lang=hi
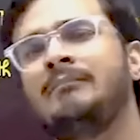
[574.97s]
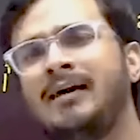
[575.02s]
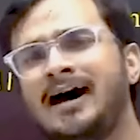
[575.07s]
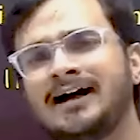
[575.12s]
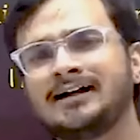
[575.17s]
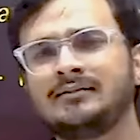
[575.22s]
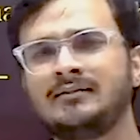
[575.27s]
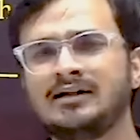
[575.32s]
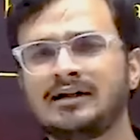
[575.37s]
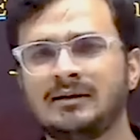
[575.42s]

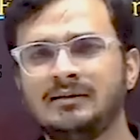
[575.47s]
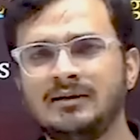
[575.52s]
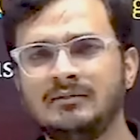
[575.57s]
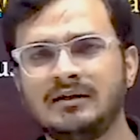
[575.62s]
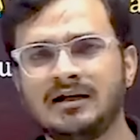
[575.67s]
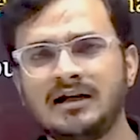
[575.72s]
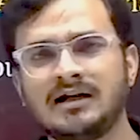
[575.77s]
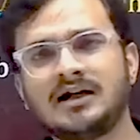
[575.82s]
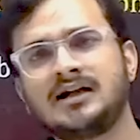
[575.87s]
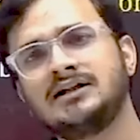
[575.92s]
बाद में कभी
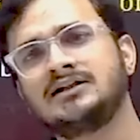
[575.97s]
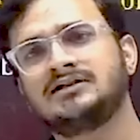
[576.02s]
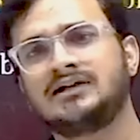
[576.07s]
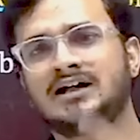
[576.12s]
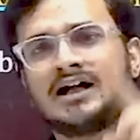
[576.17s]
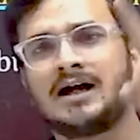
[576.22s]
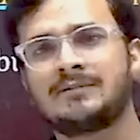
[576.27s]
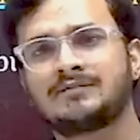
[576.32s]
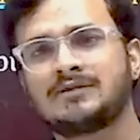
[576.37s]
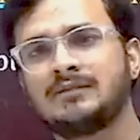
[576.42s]
मिलेगा कि
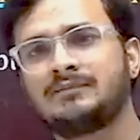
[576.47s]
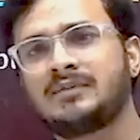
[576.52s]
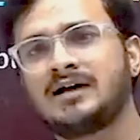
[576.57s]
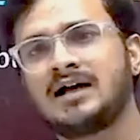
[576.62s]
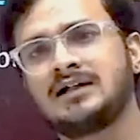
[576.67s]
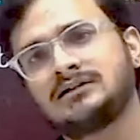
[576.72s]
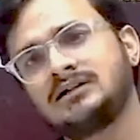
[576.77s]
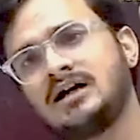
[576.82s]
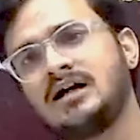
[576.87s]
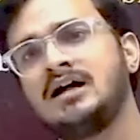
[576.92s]
सर आपसे
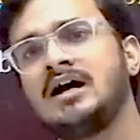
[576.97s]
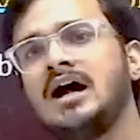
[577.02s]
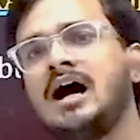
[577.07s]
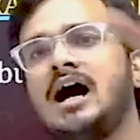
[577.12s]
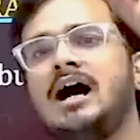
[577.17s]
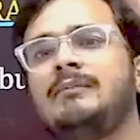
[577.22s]
पढ़ा था